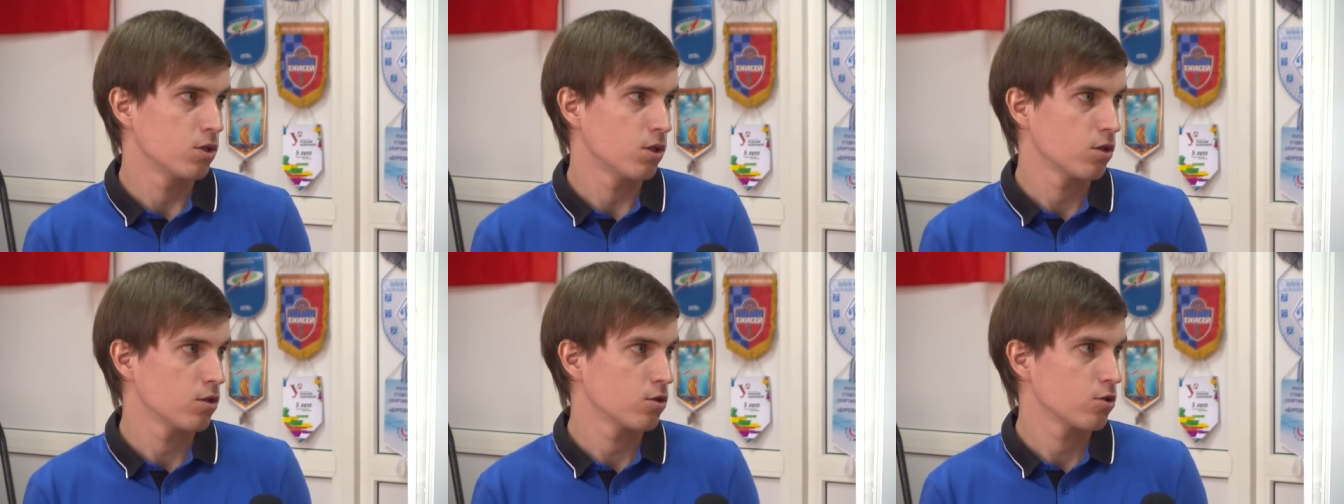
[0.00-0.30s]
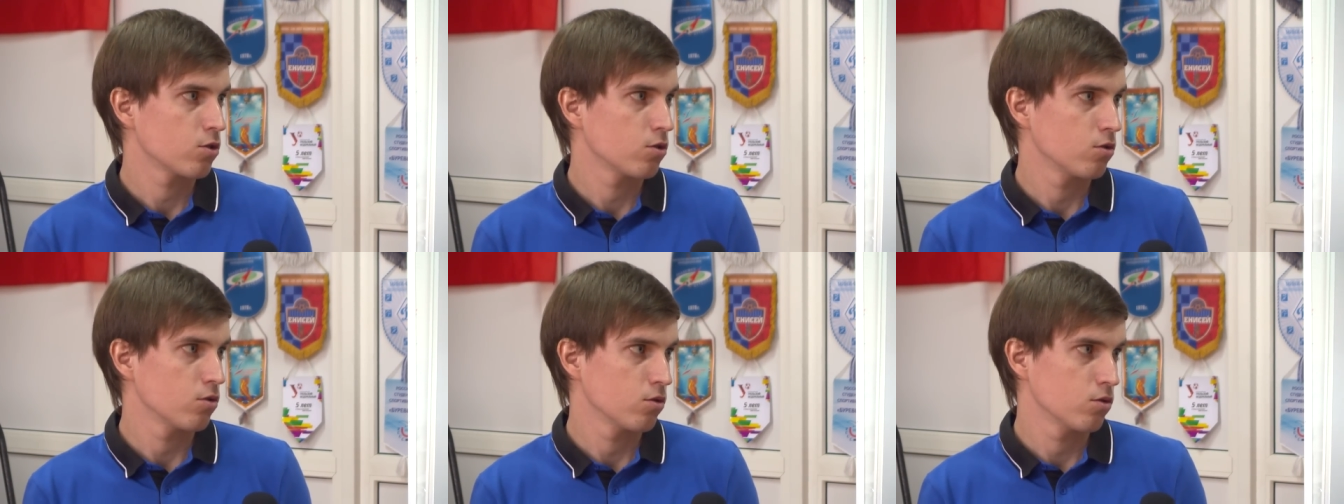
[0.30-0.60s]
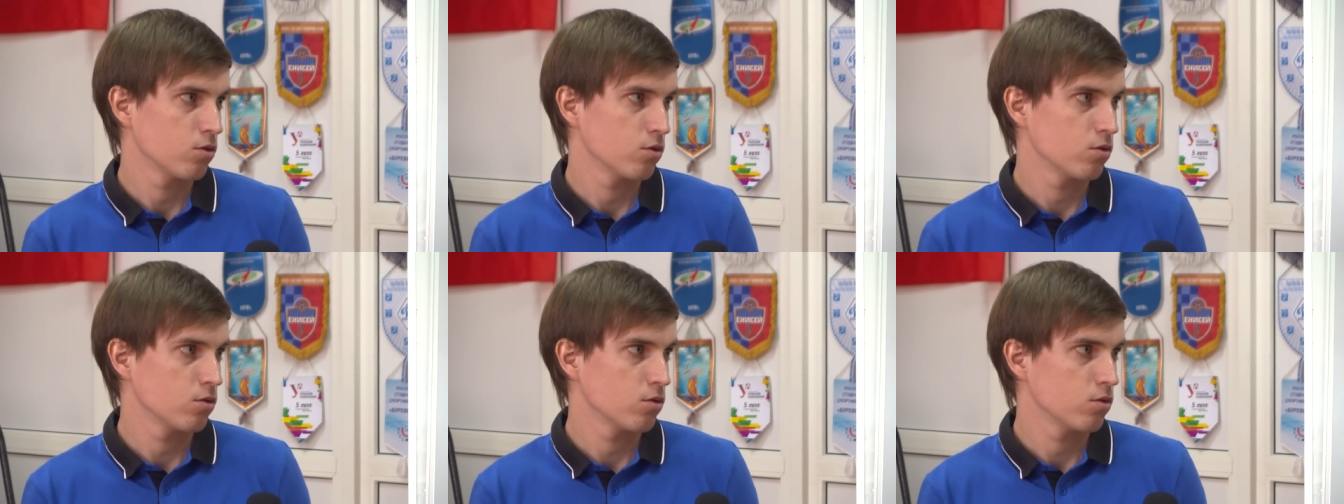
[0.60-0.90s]
зная,
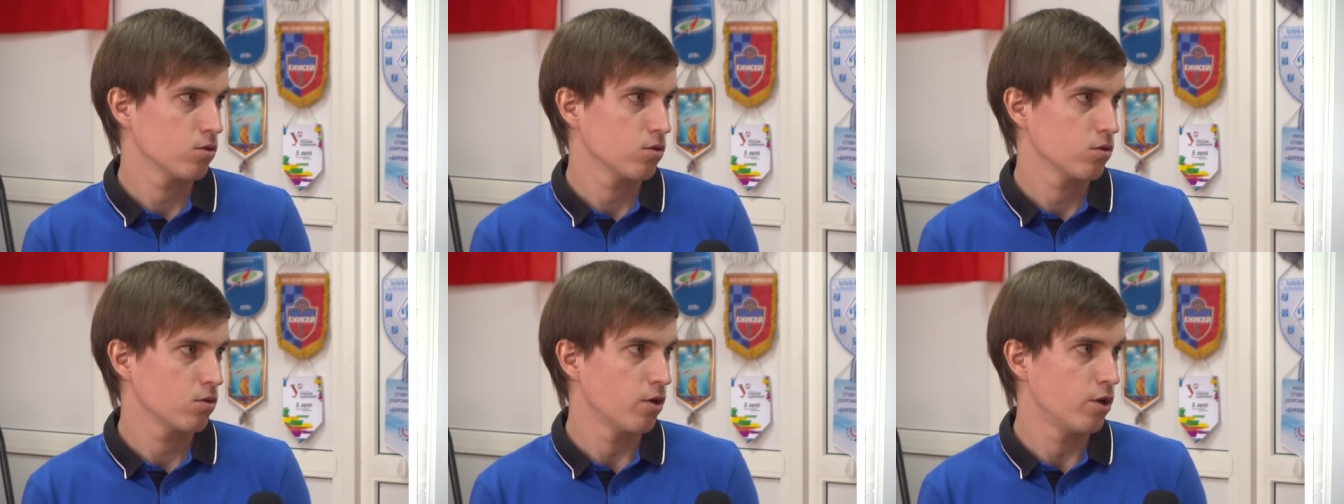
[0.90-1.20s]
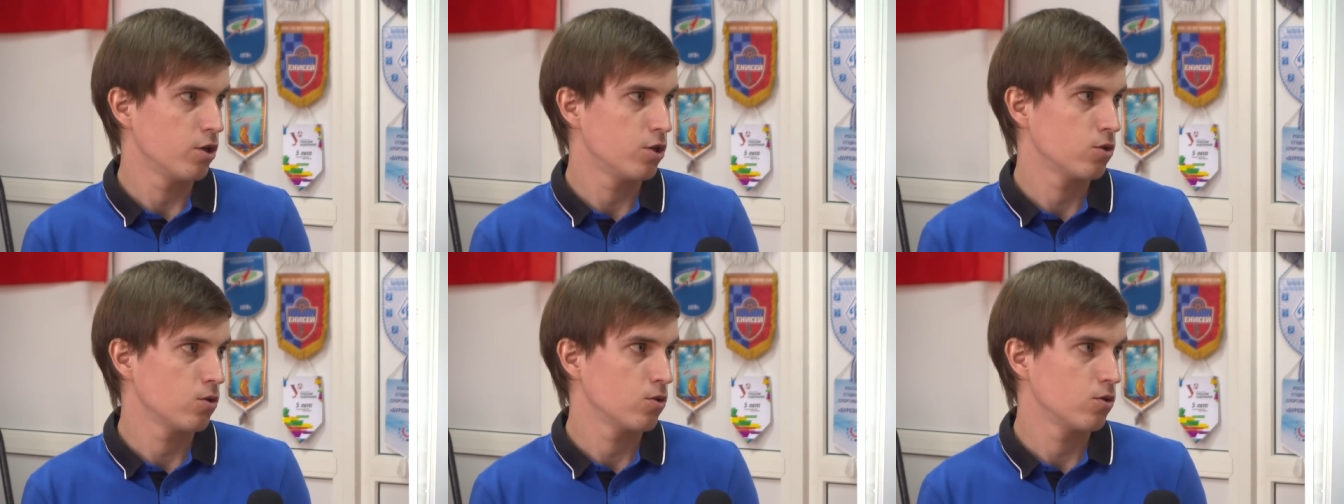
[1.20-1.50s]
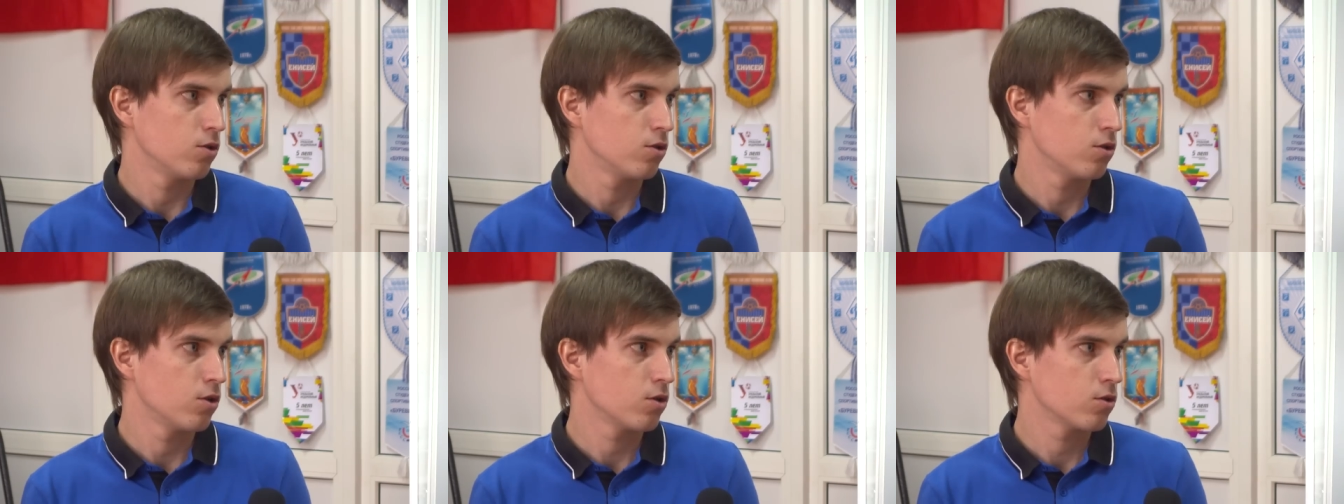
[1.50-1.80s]
что
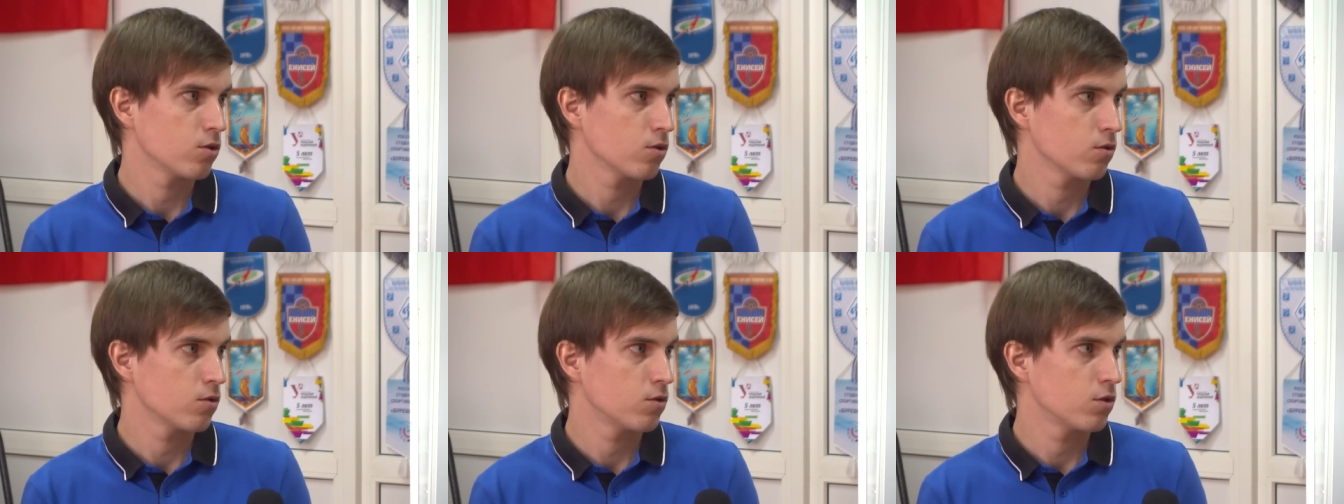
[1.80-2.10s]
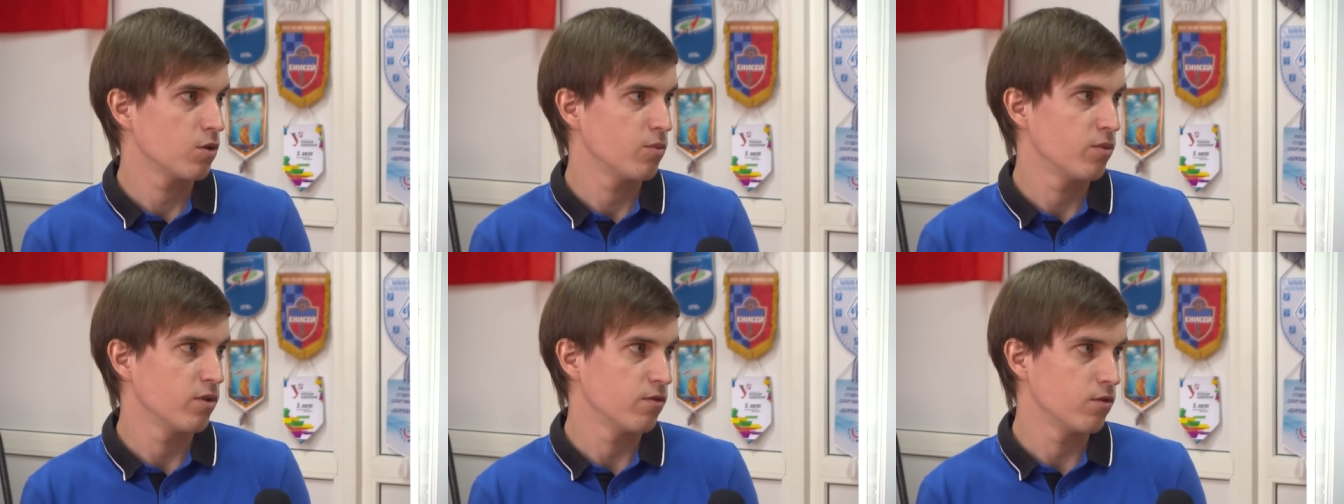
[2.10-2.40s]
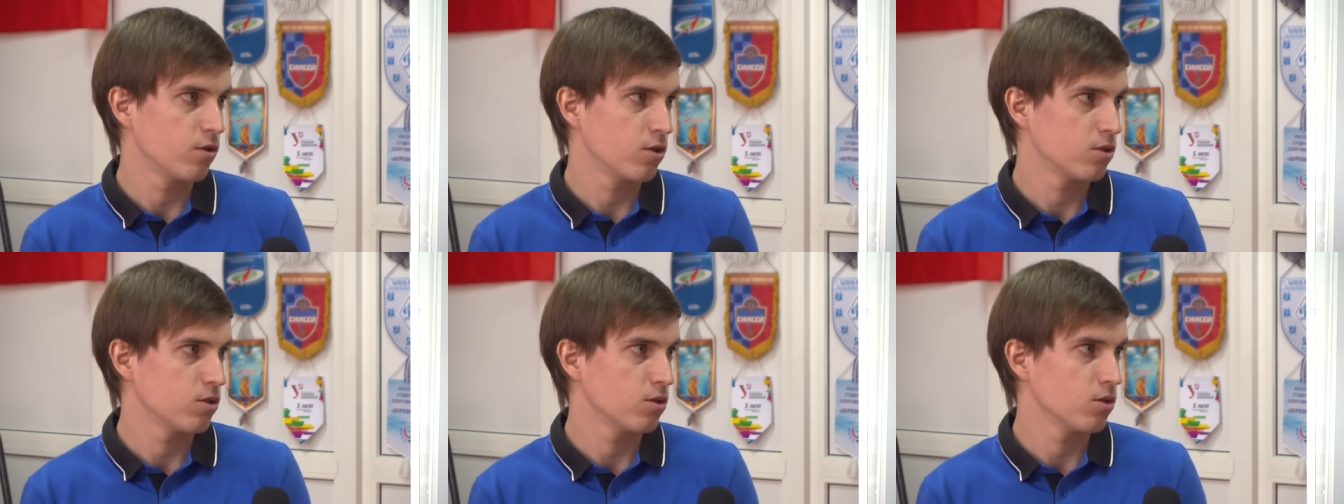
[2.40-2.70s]
личную заинтересованность тебе
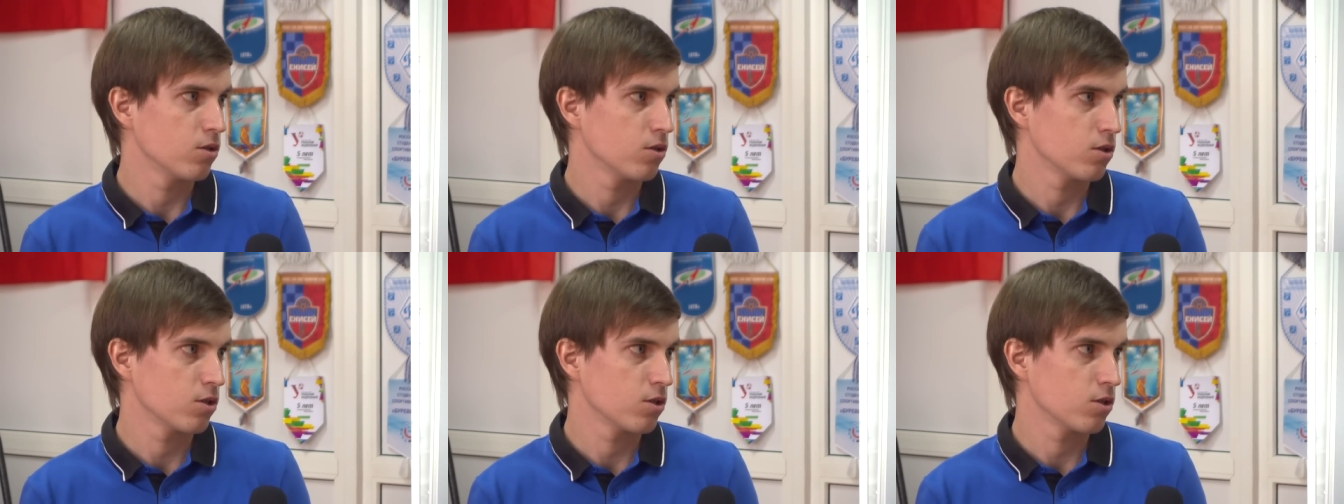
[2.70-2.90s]
выразил